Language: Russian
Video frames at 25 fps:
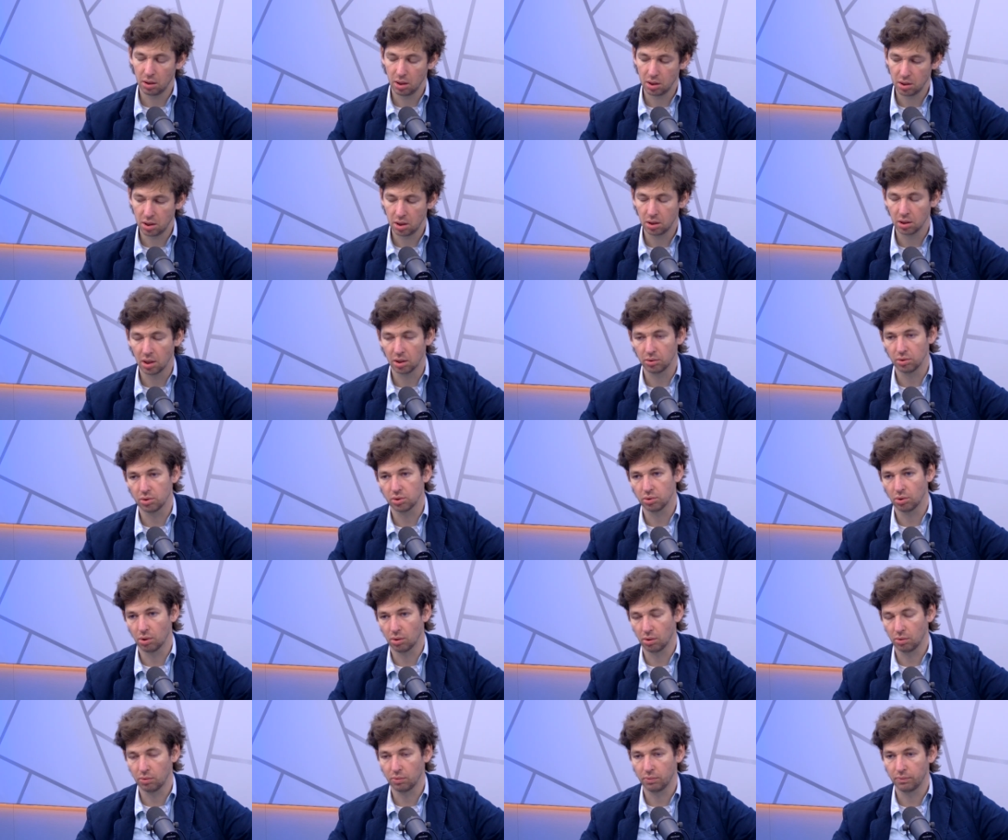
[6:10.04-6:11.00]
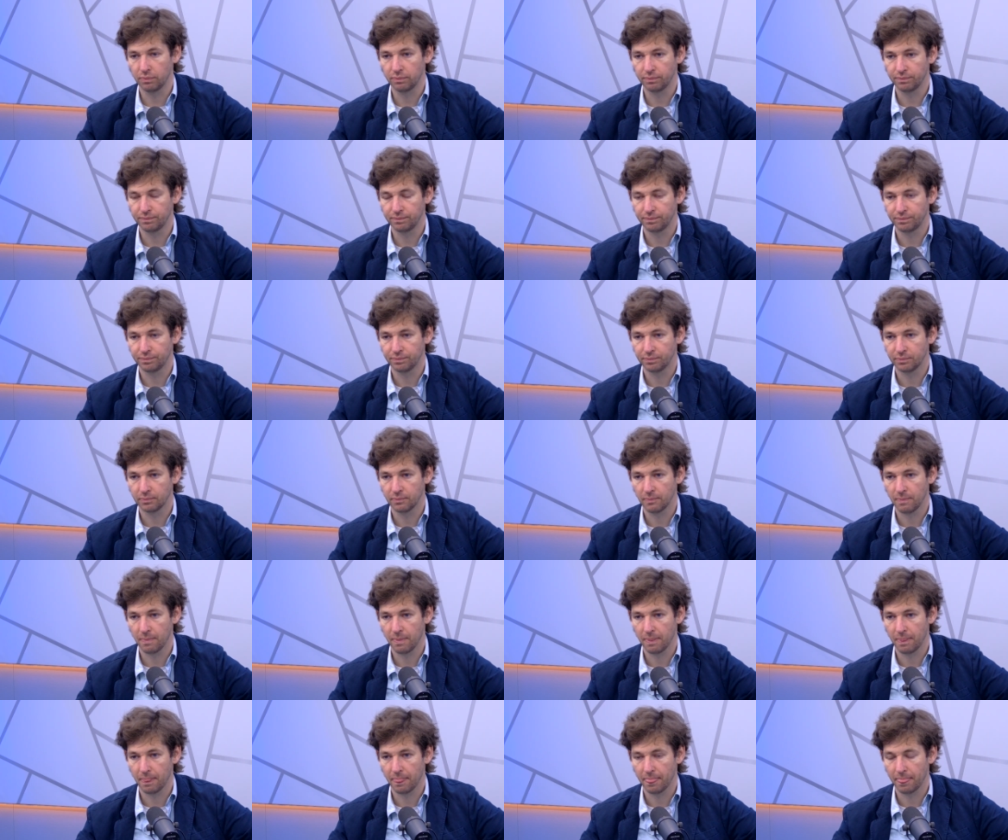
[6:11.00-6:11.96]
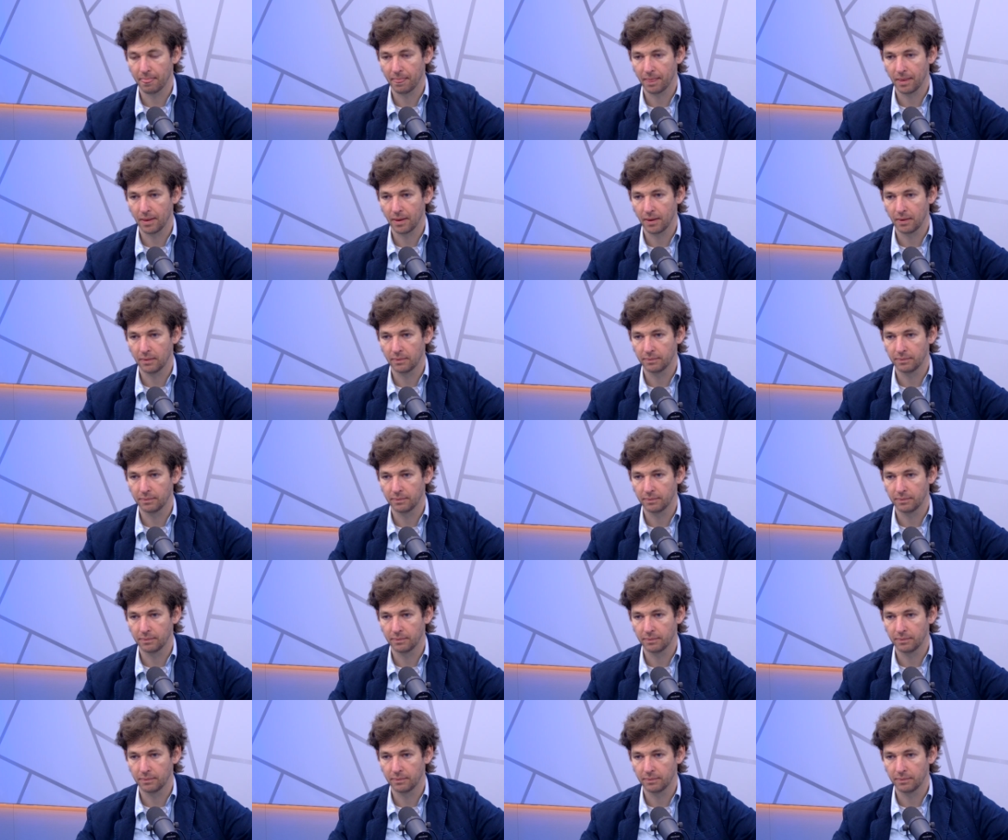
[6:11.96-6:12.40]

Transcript: идти на эту сторону. А, о водном